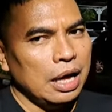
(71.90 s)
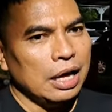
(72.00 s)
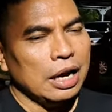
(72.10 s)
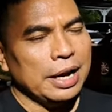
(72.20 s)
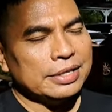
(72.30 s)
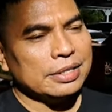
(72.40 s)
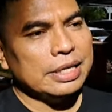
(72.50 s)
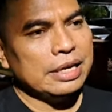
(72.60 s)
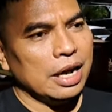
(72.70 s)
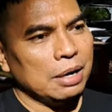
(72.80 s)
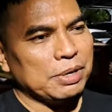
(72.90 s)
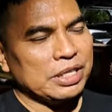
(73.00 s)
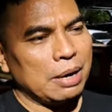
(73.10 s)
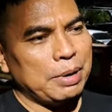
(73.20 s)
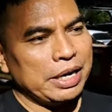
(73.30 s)
Lesti dengan
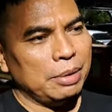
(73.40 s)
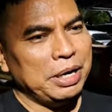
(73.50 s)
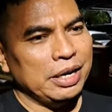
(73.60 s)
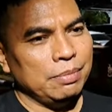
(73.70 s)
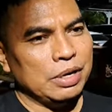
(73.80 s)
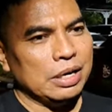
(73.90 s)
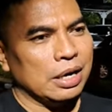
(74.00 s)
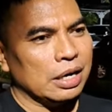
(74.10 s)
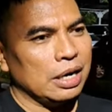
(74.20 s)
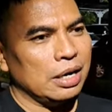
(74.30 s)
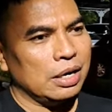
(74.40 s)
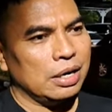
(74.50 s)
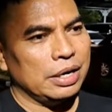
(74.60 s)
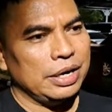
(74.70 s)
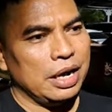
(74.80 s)
persiapan yang minim ya karena
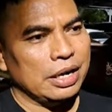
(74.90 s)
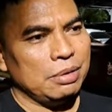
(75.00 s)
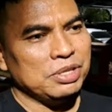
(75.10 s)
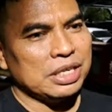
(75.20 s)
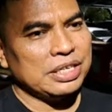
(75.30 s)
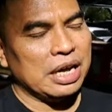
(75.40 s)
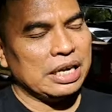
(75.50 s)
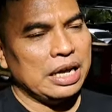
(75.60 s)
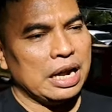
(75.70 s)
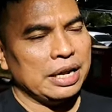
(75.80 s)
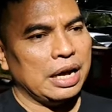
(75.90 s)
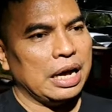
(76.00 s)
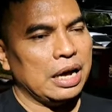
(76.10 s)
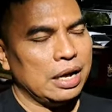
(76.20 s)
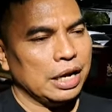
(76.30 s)
uh, dia hanya bisa JR di hari H
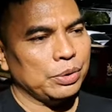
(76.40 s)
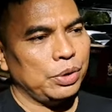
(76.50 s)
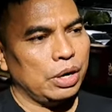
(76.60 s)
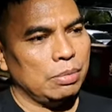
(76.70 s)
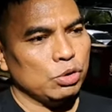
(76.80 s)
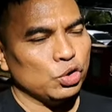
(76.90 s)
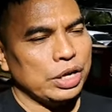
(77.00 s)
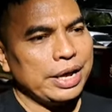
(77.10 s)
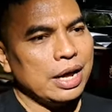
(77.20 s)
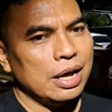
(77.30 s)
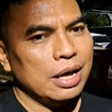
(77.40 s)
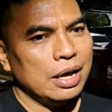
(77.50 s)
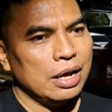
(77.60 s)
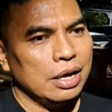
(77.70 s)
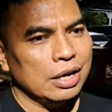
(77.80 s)
gitu. Uh, menurut saya
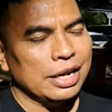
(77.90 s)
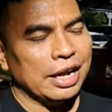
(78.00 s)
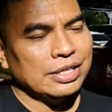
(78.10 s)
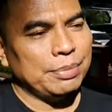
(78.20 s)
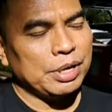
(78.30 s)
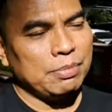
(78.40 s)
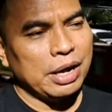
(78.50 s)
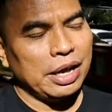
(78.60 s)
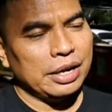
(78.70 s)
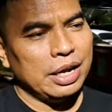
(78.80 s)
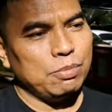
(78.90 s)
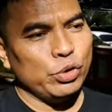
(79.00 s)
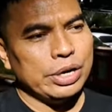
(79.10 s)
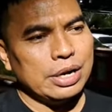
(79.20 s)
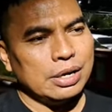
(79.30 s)
dengan jam terbang yang dia
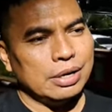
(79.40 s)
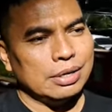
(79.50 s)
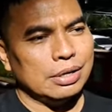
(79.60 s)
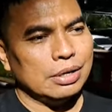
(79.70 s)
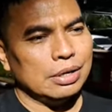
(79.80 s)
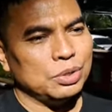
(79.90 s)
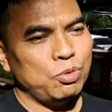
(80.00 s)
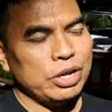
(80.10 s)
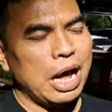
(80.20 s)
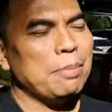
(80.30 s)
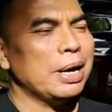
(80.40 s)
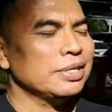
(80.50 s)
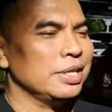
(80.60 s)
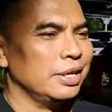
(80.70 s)
punya semuanya aman sih.